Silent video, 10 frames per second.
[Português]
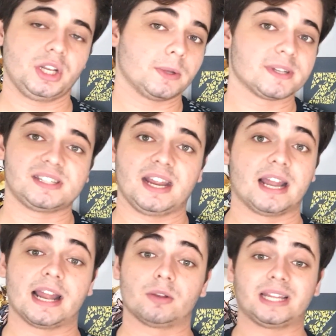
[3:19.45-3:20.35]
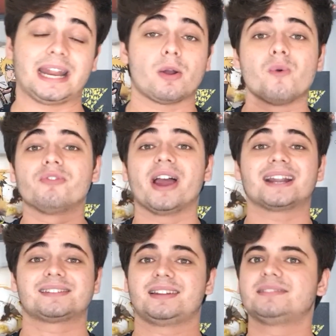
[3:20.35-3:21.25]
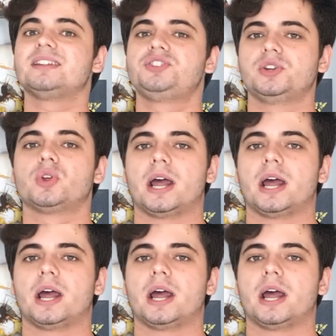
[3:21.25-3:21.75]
Então assim, galera, não tem nem conversa nesse sentido,